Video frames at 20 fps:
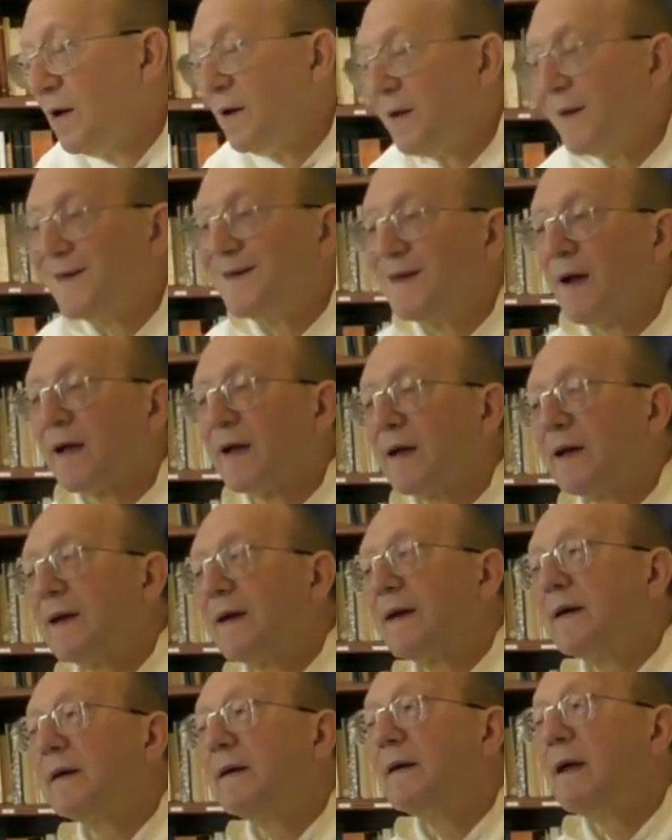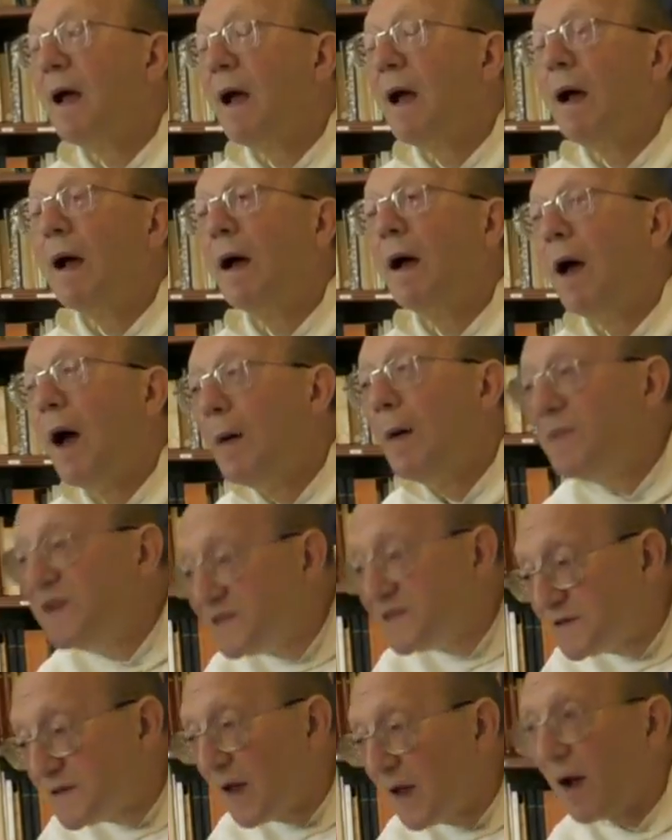qu'il y a un
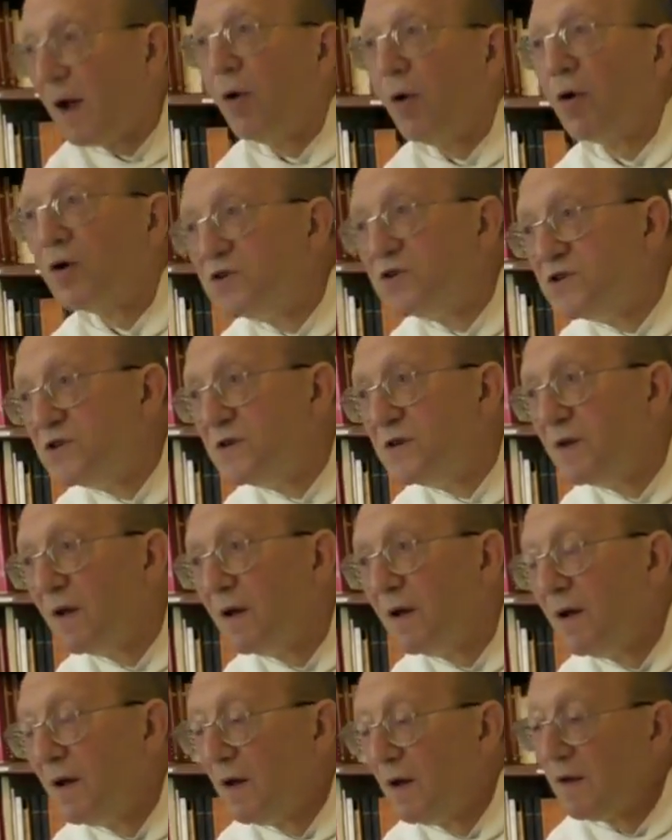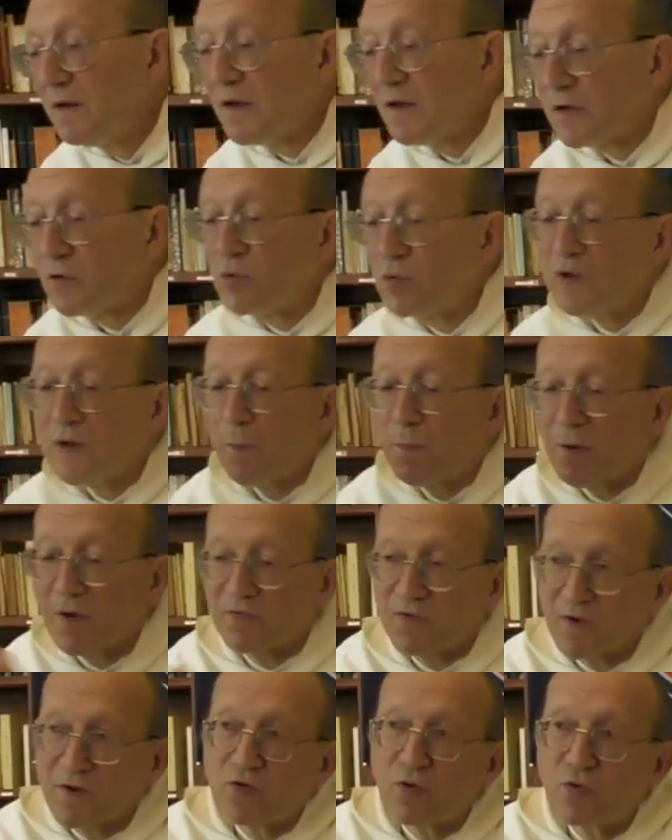mystère à l'origine, qui a toutes les
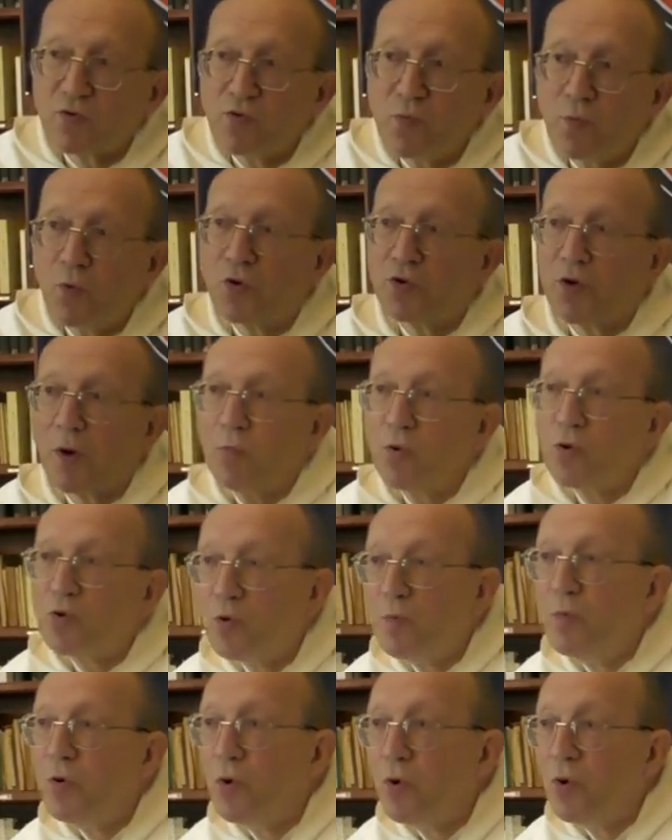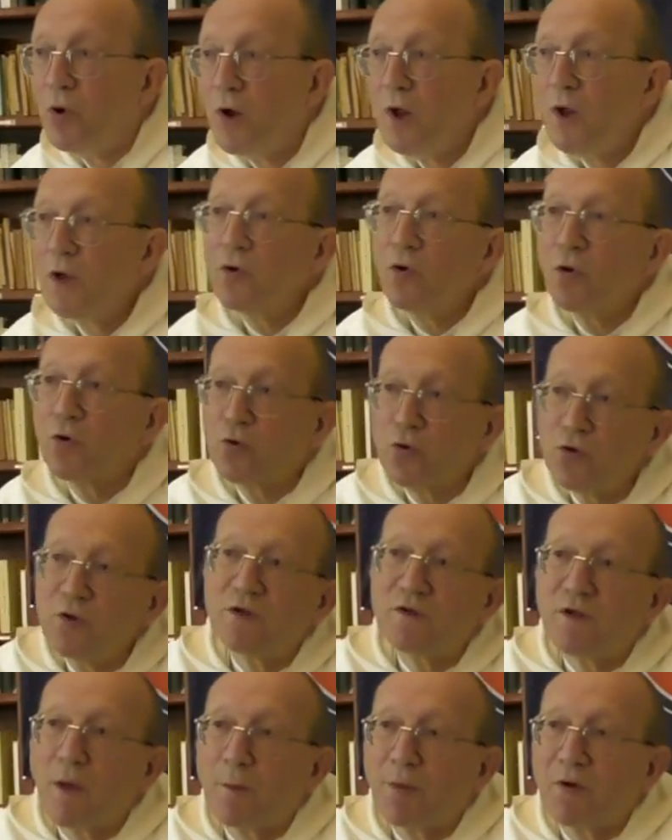perfections du monde en beaucoup mieux et aucune
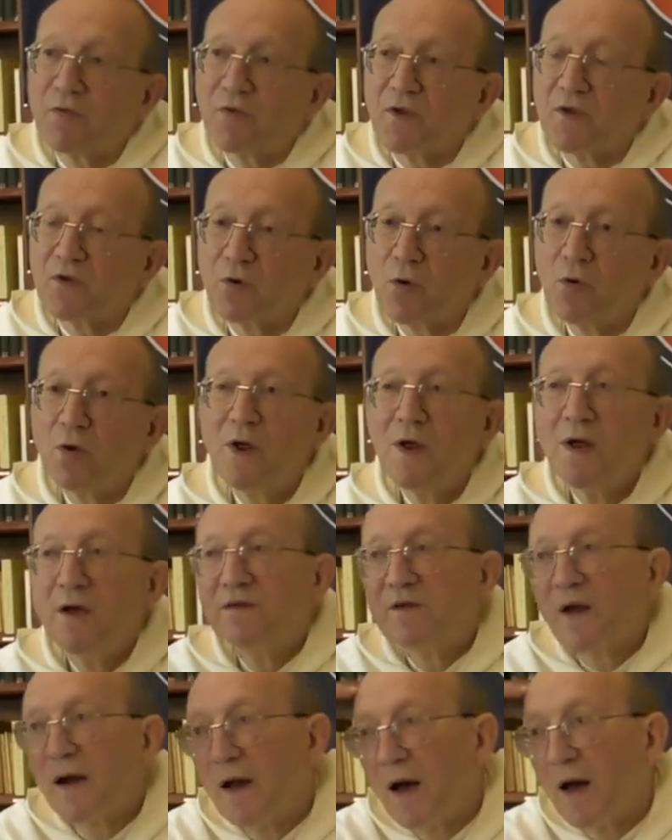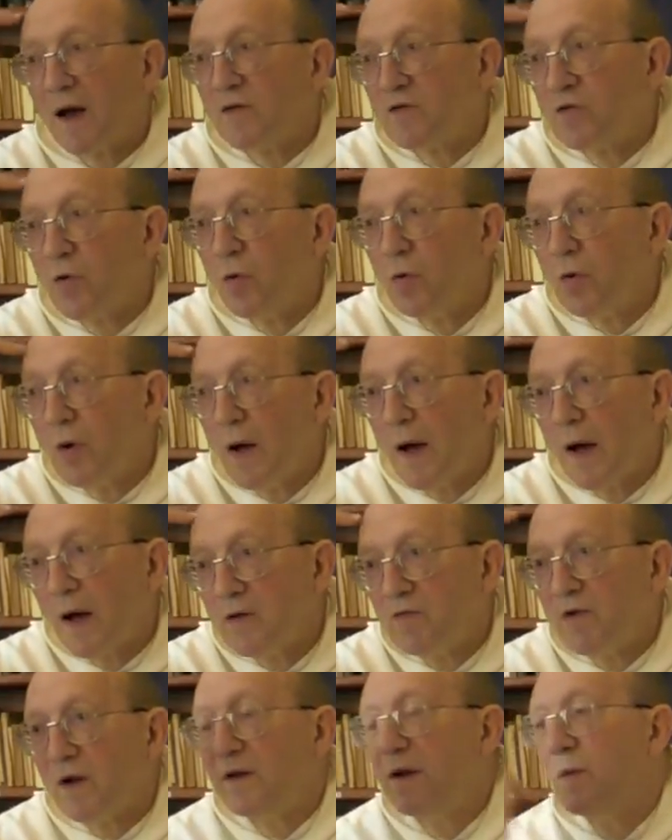des imperfections, ça, la raison
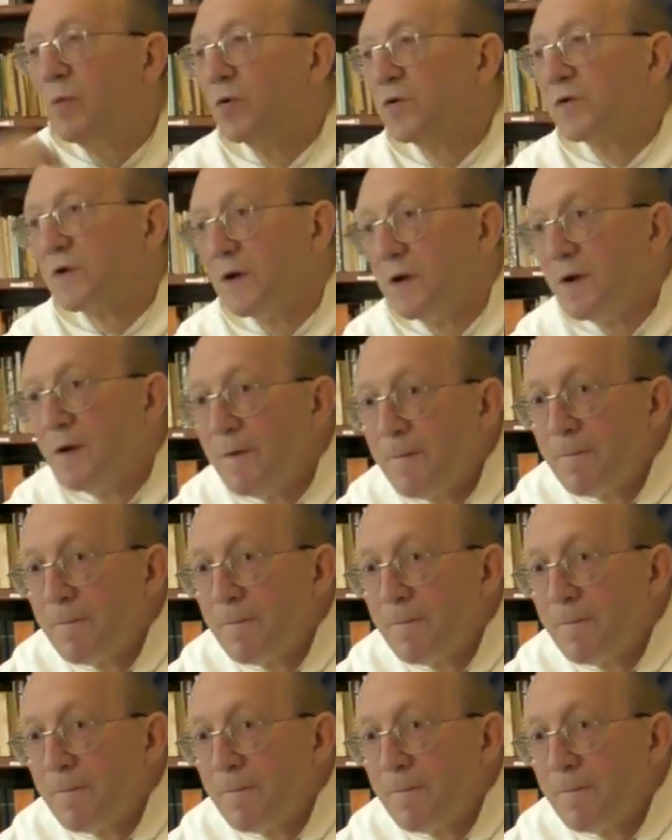arrive à le démontrer.